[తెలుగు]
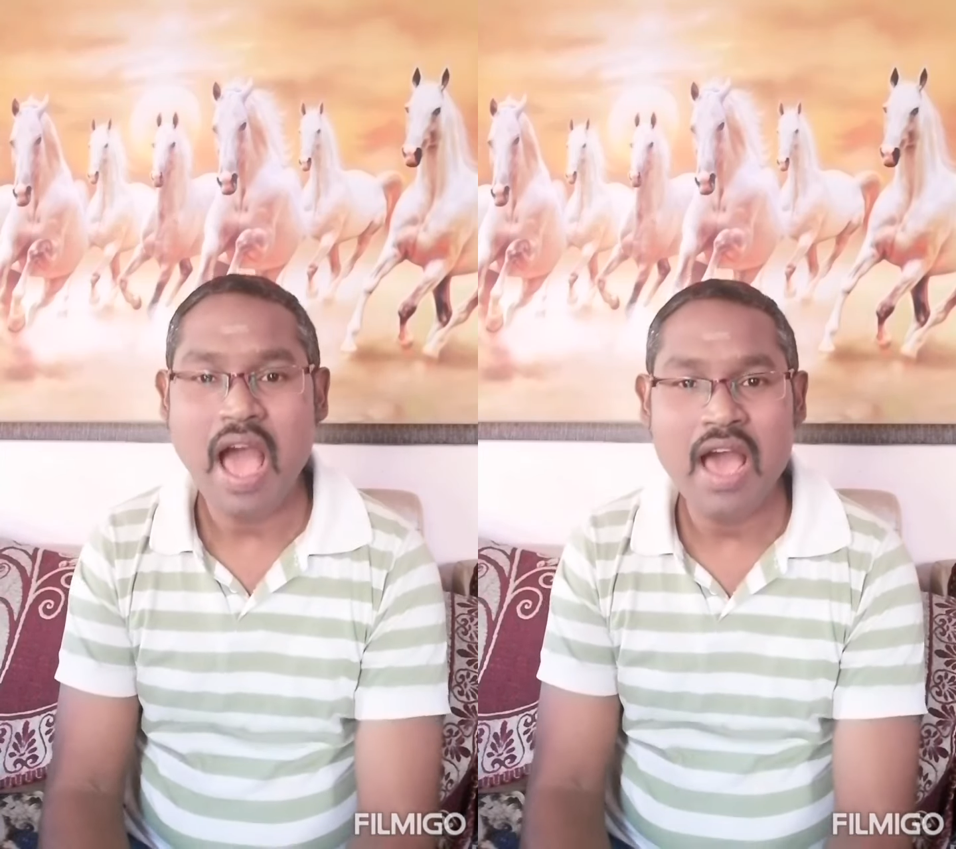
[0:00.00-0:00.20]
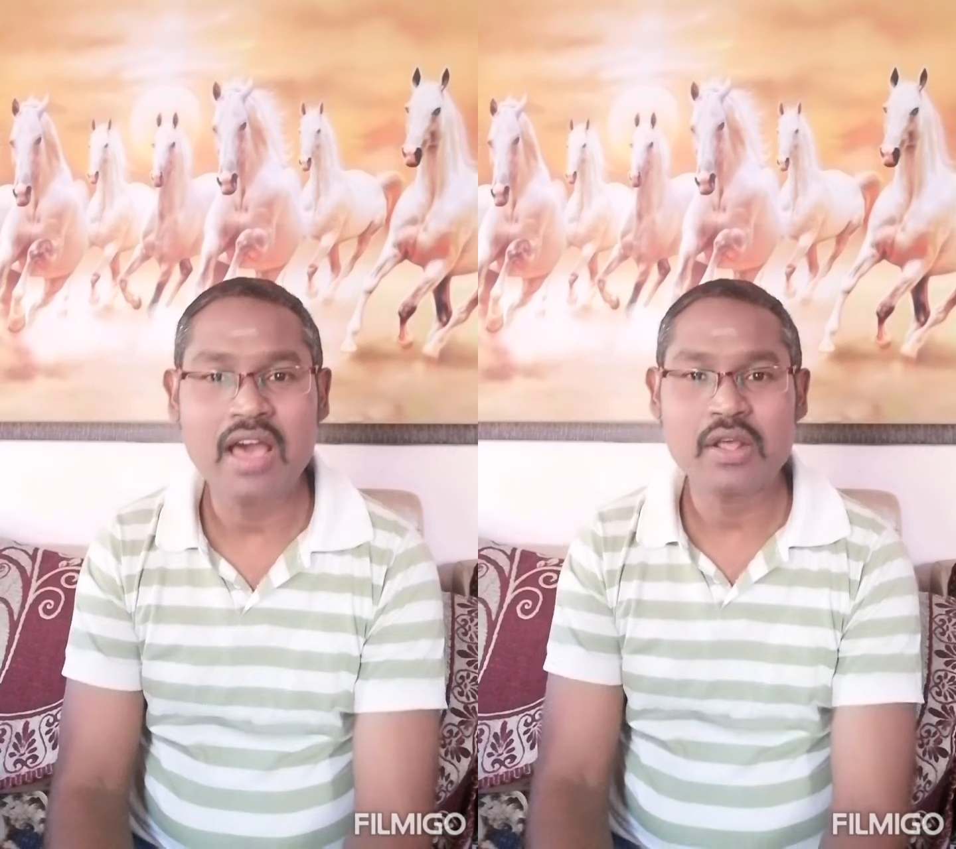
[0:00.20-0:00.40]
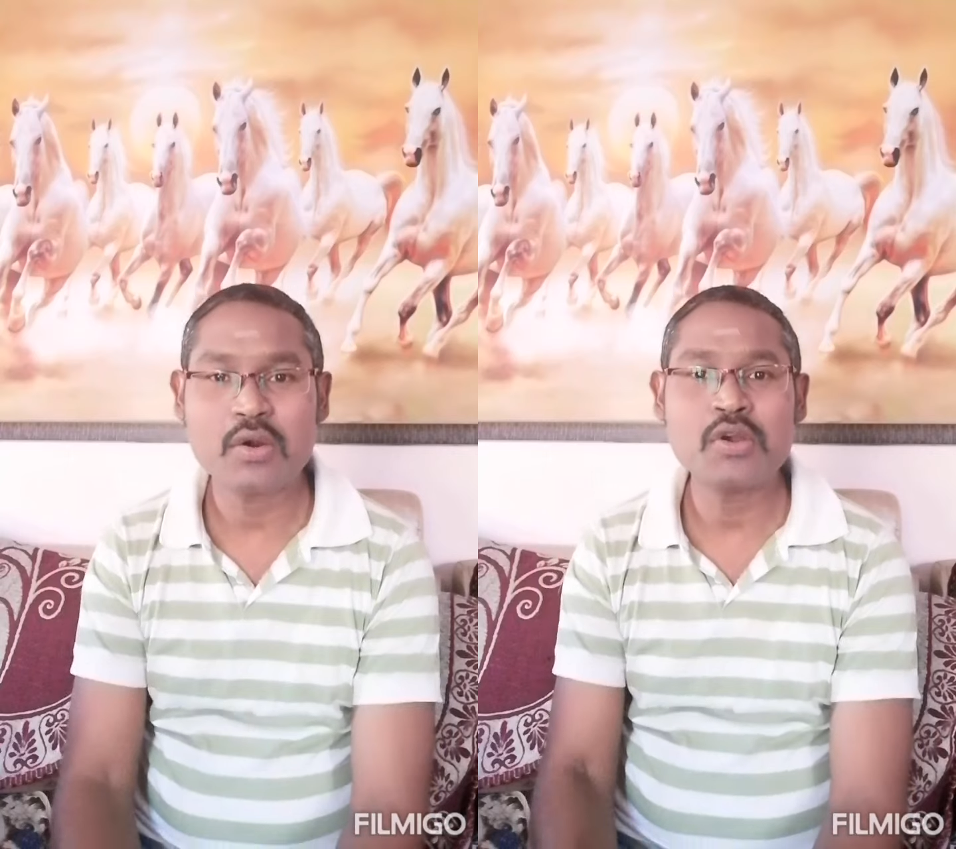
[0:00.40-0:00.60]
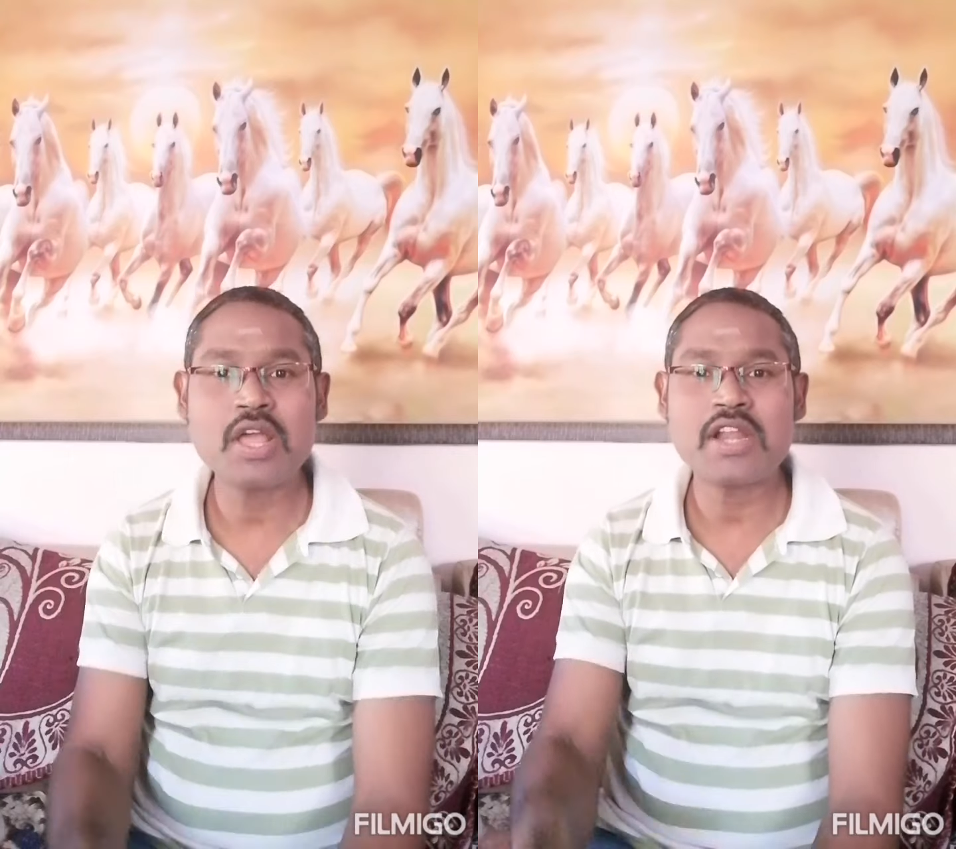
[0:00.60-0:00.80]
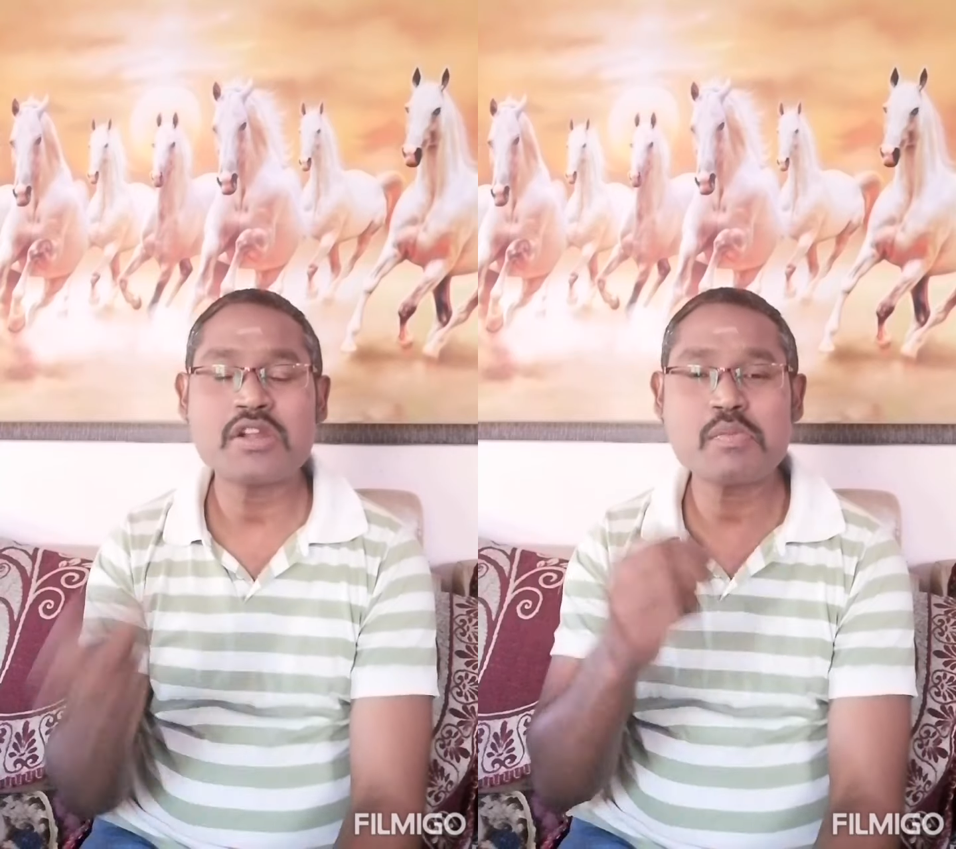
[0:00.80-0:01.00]
ఆ
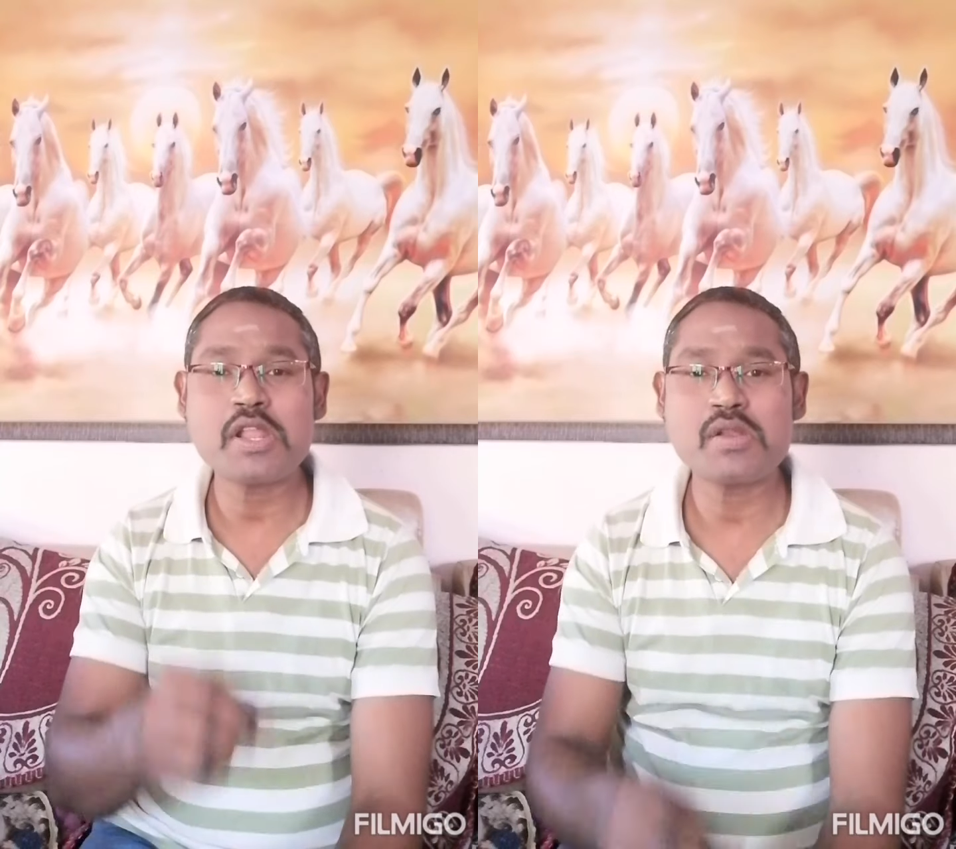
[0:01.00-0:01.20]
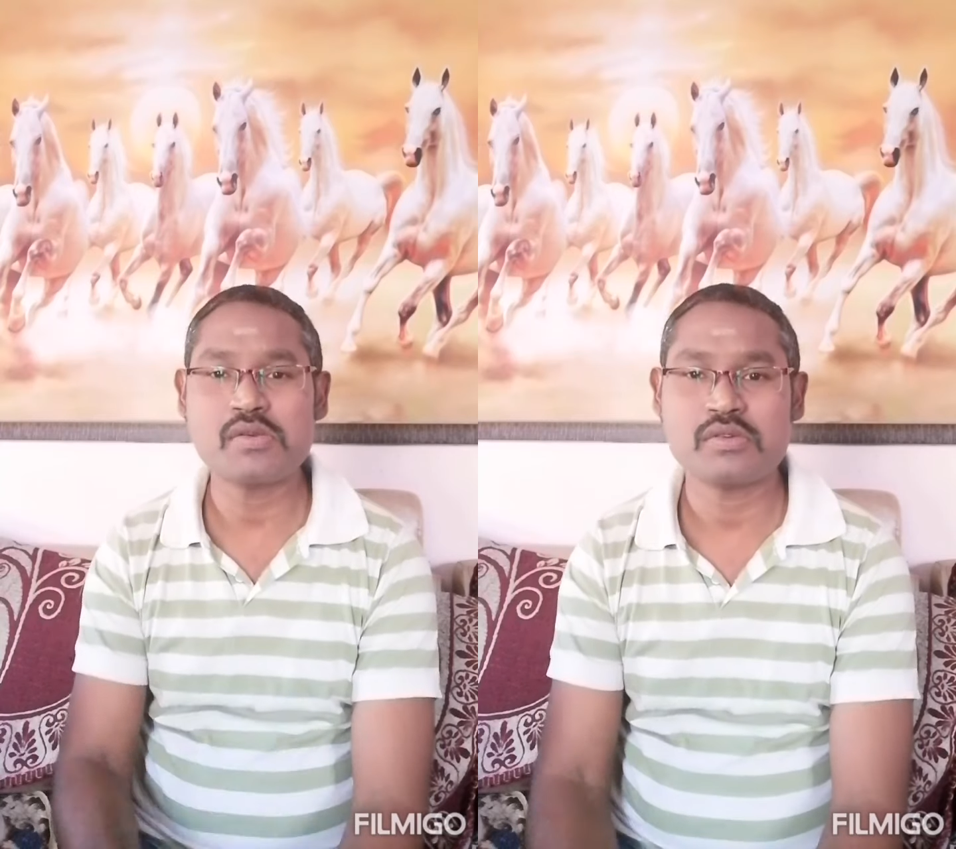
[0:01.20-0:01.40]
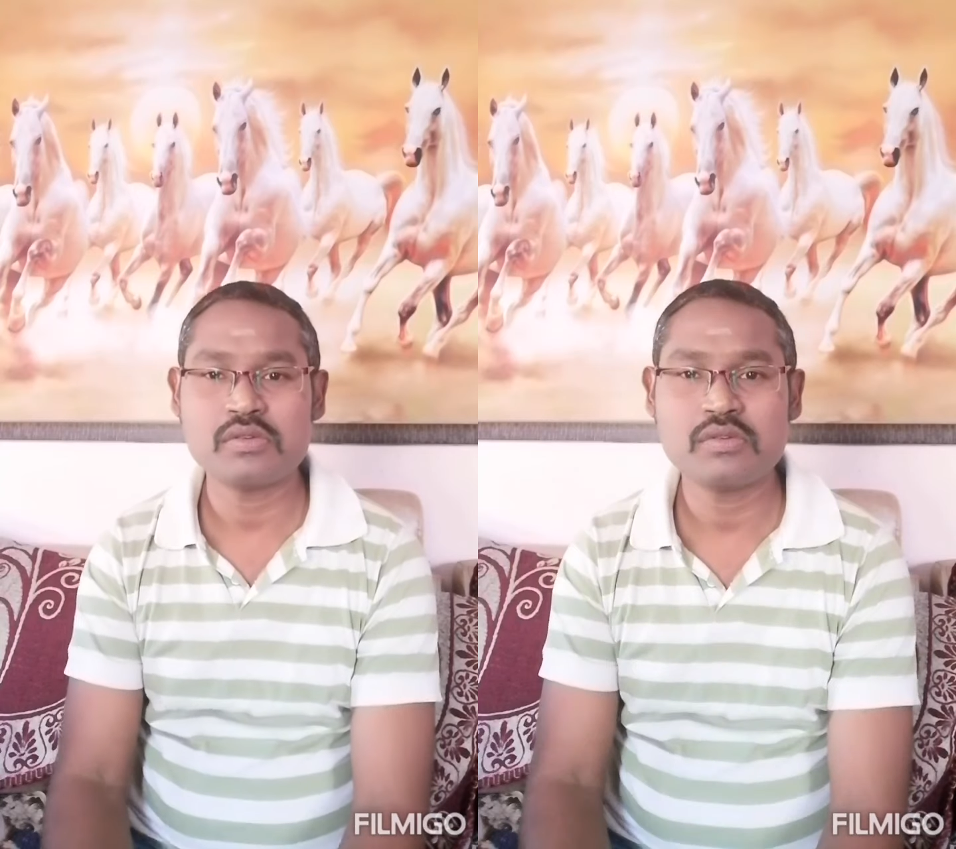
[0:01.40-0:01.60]
రెండు అరటిపళ్ళు